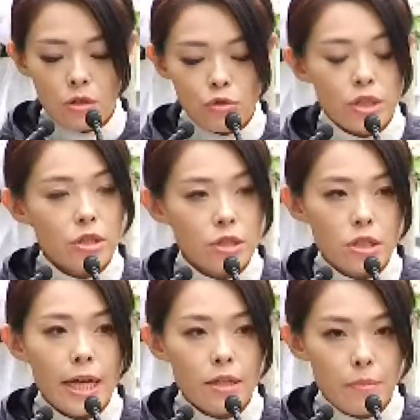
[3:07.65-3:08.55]
随着时
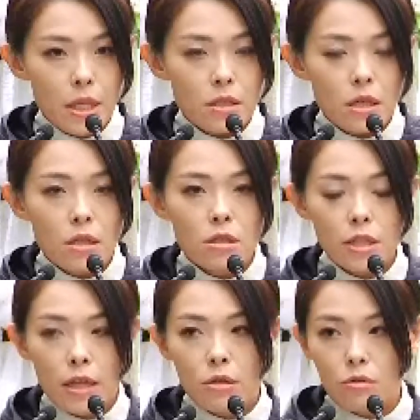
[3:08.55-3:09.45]
代的变迁，
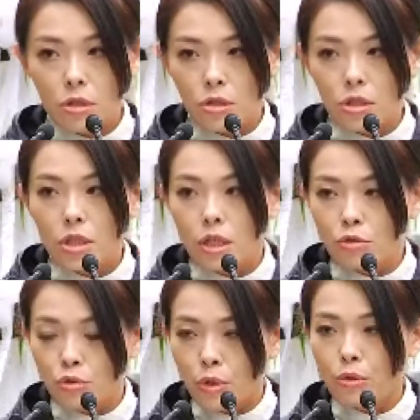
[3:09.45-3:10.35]
相同的事情
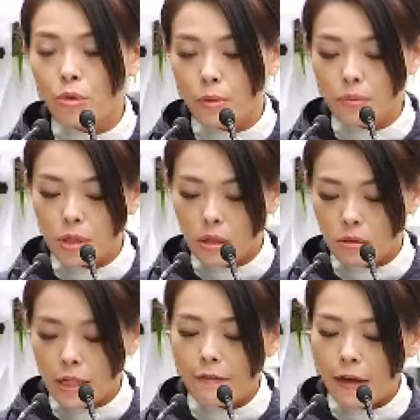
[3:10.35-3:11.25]
绝对不能
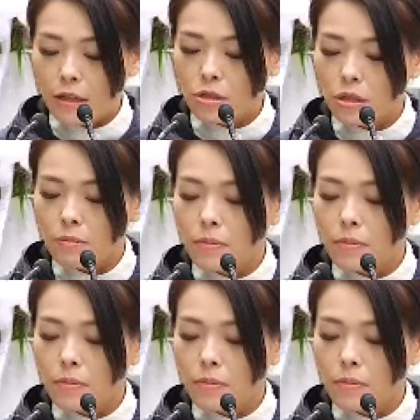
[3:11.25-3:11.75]
够再发生。